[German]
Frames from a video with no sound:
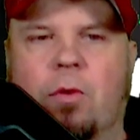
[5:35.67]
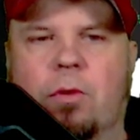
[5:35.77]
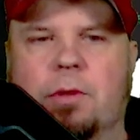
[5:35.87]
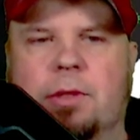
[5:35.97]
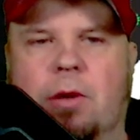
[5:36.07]

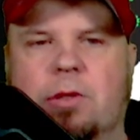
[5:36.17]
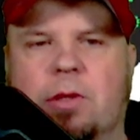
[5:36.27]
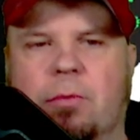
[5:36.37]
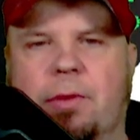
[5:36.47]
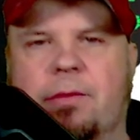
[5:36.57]
und auch
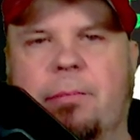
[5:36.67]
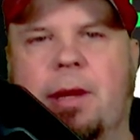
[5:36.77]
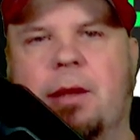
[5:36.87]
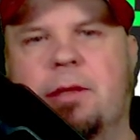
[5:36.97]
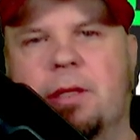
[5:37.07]
so ein bisschen
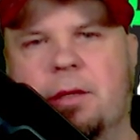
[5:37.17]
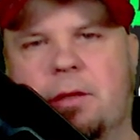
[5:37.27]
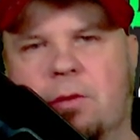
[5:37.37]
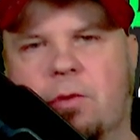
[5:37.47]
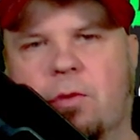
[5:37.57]
mehr
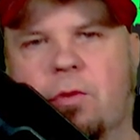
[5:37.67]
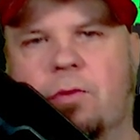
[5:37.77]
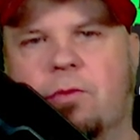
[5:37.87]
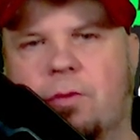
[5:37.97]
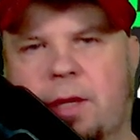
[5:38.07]
den
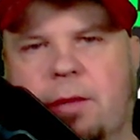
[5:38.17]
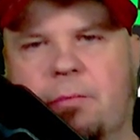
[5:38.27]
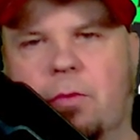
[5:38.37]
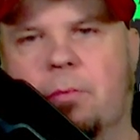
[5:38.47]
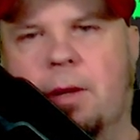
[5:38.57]
Grund zu
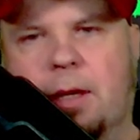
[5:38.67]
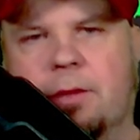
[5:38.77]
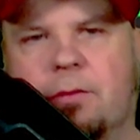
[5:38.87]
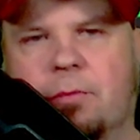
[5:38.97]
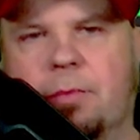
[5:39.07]
geben, um
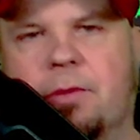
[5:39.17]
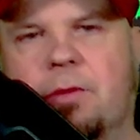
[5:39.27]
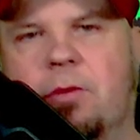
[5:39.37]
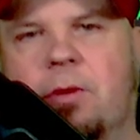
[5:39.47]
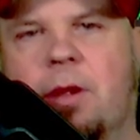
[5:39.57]
halt so ein
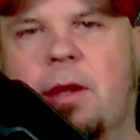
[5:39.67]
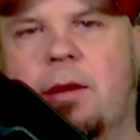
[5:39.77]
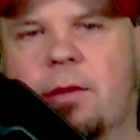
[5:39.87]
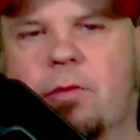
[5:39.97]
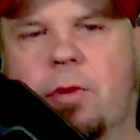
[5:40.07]
bisschen,
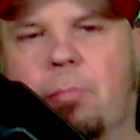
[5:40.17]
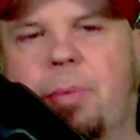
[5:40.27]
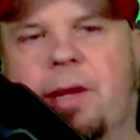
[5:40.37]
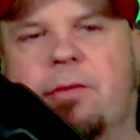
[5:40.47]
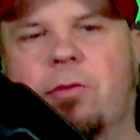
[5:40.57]
das
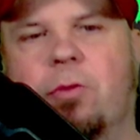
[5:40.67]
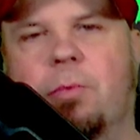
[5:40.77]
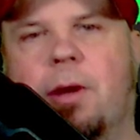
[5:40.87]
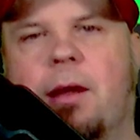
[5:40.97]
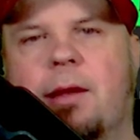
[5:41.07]
Orion Pax
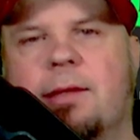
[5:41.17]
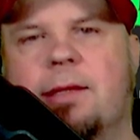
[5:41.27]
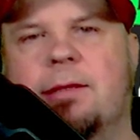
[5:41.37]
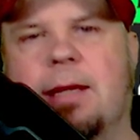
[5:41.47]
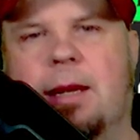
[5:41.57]
über
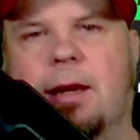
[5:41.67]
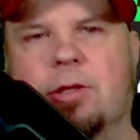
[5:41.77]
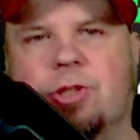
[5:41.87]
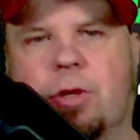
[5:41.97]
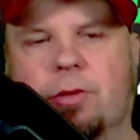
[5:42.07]
den
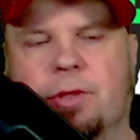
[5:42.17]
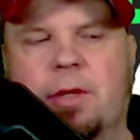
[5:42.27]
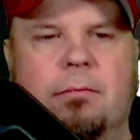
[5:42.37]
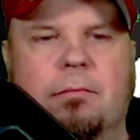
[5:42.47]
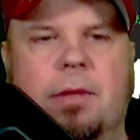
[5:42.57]
Tellerrand schaut
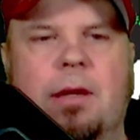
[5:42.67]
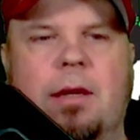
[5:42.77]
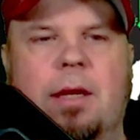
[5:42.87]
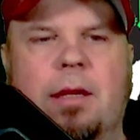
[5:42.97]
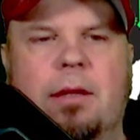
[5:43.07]

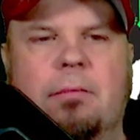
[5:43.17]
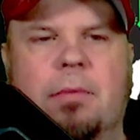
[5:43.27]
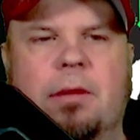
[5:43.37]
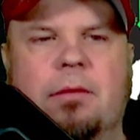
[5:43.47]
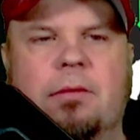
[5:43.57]
man,
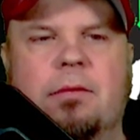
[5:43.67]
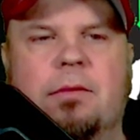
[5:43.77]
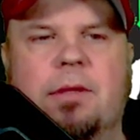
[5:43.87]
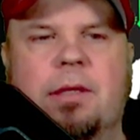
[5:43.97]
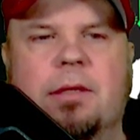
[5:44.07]
man
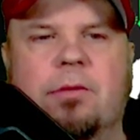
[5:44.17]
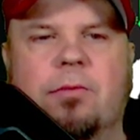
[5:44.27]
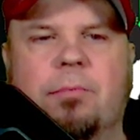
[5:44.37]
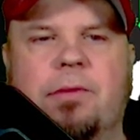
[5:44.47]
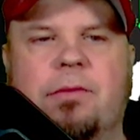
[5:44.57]
sieht da so
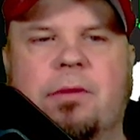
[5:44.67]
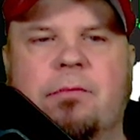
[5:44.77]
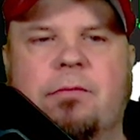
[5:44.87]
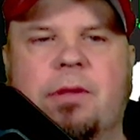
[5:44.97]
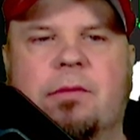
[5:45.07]
ein
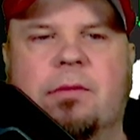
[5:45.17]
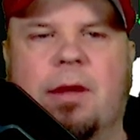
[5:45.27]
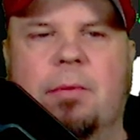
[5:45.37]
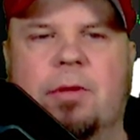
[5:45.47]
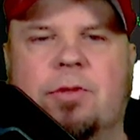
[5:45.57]
bisschen, wie
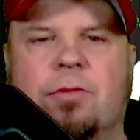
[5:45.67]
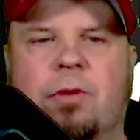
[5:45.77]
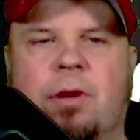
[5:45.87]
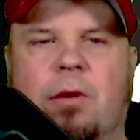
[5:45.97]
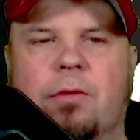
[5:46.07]

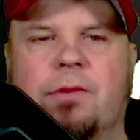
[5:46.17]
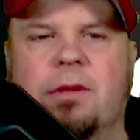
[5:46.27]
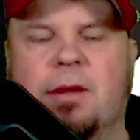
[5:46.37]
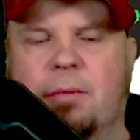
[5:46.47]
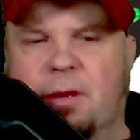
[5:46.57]
Cybertron
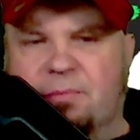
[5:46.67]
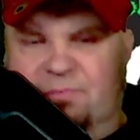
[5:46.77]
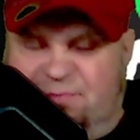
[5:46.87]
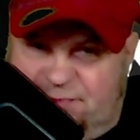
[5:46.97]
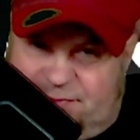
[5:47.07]
aussieht, aber